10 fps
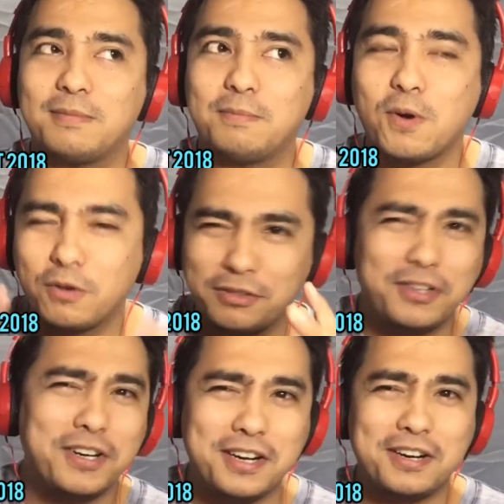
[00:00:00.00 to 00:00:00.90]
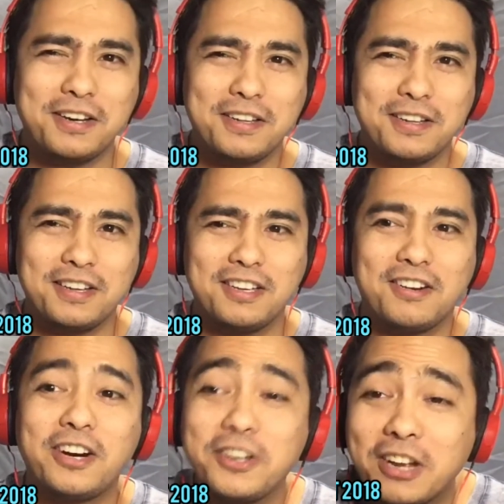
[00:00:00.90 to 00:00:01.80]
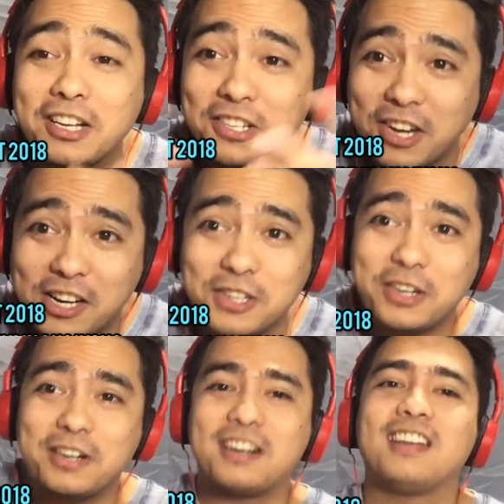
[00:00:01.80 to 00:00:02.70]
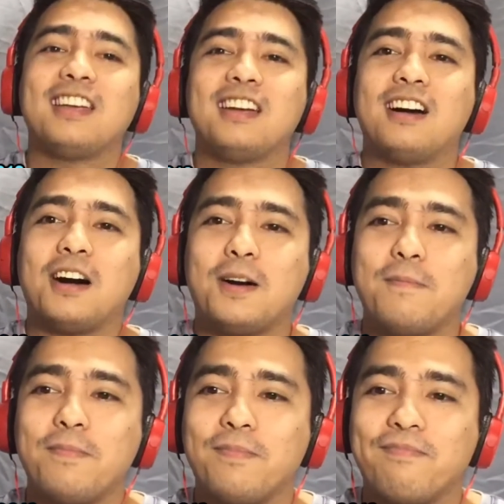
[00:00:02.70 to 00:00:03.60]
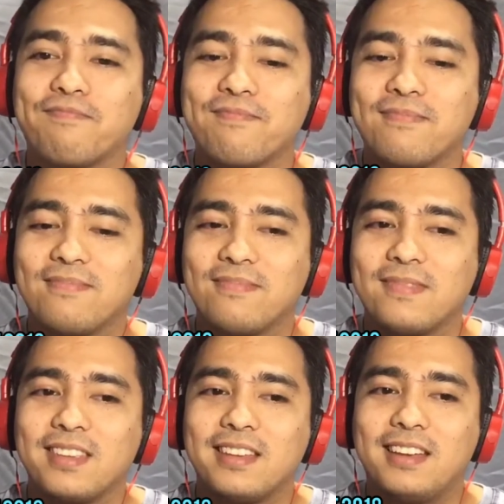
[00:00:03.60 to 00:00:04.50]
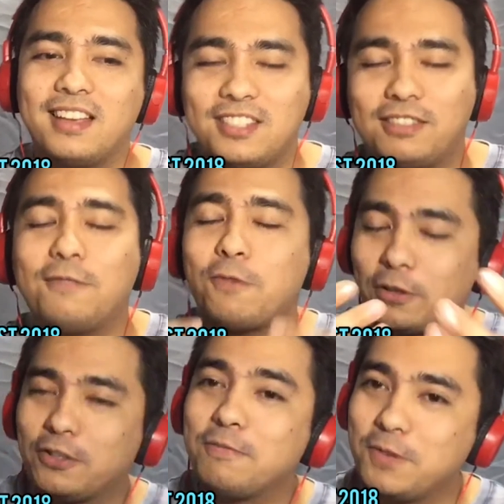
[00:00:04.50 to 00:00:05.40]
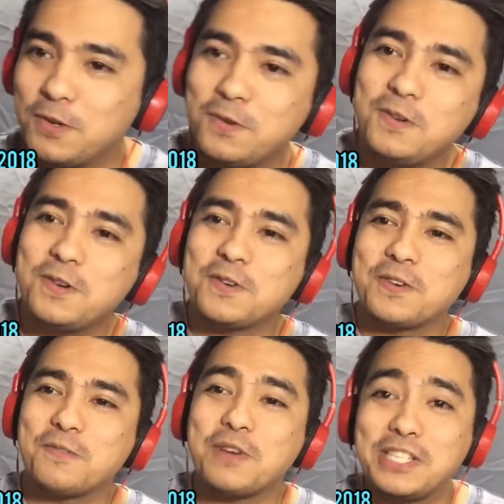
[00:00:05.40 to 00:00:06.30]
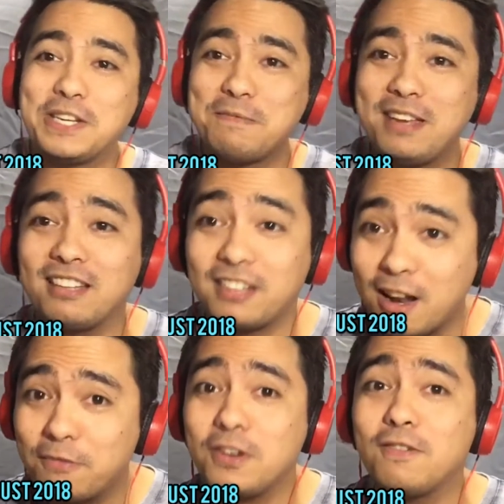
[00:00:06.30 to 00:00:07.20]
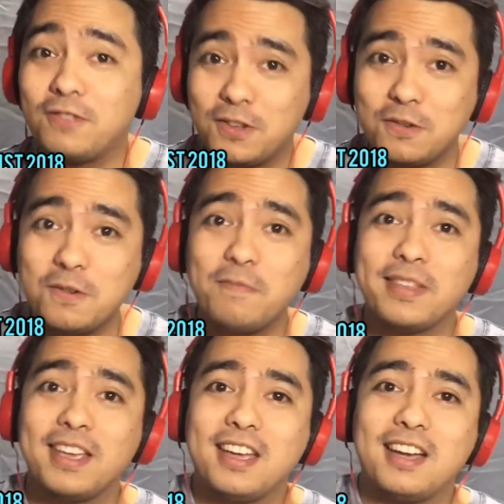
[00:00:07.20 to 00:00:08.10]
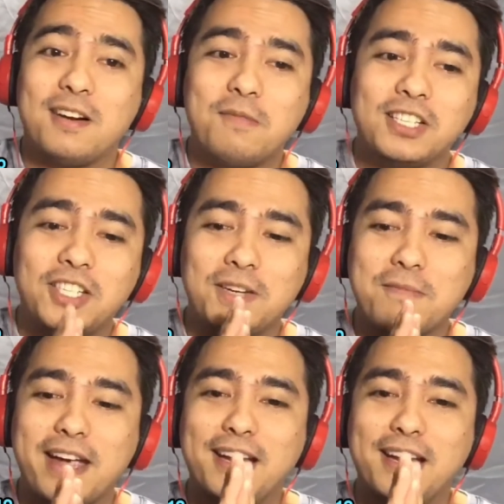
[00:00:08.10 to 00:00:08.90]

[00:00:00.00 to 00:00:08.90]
post your or you can share your um just a photo of you watching me a selfie of you watching my